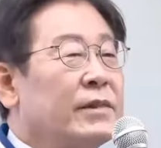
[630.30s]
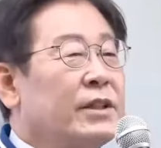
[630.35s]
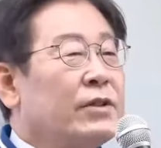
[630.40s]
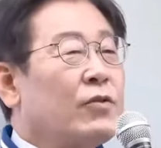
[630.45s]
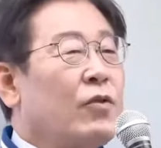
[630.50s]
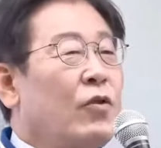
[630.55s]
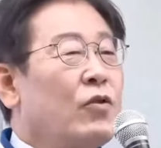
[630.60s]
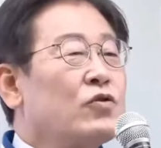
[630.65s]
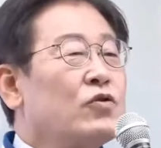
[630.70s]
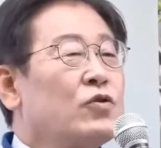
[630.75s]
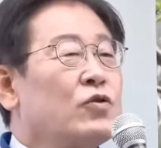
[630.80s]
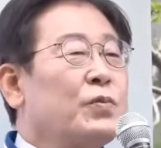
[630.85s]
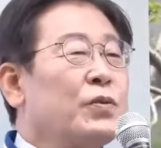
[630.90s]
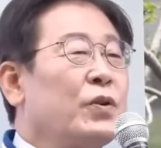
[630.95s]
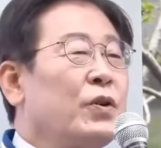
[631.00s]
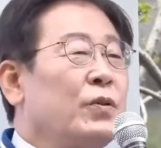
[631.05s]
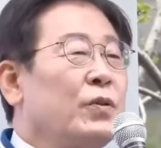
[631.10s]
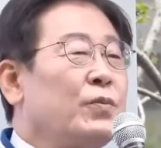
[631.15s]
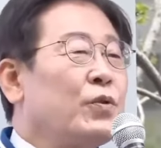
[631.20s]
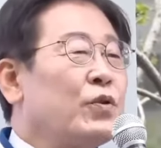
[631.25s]
어,
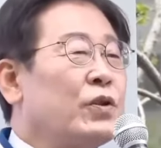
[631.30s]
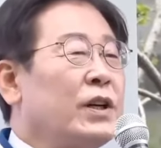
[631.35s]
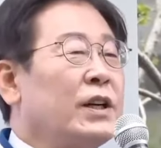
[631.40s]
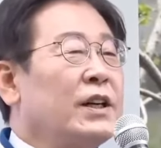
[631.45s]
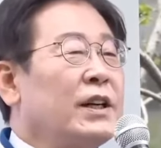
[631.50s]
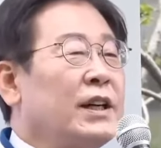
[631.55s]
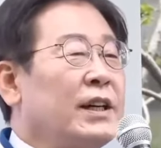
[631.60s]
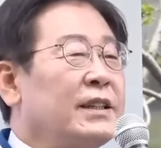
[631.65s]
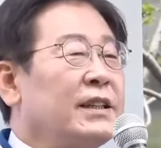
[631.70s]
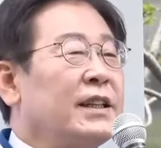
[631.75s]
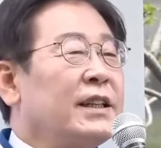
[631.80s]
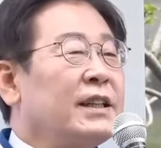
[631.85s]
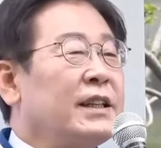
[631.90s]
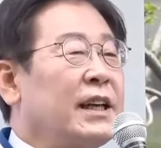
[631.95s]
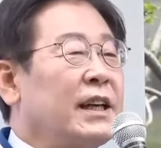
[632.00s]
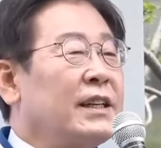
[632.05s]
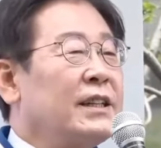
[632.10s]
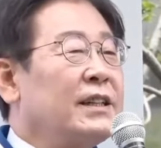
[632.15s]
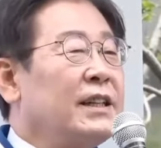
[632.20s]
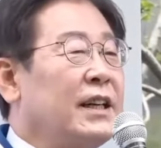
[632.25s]
공수표 불가능한
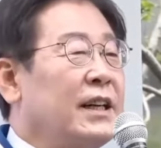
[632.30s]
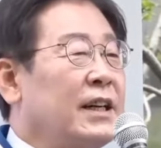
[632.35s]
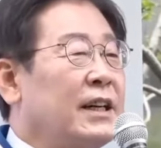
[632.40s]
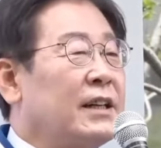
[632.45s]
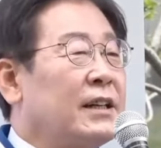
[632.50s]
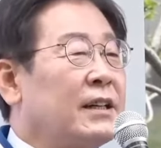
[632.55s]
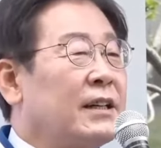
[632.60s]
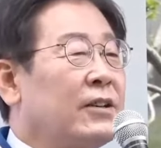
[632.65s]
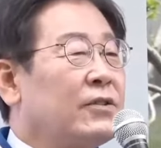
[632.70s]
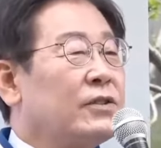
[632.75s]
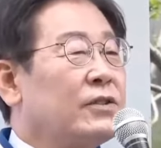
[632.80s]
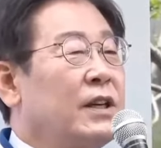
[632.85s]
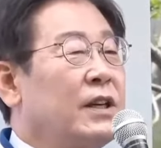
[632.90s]
얘기 아니냐라고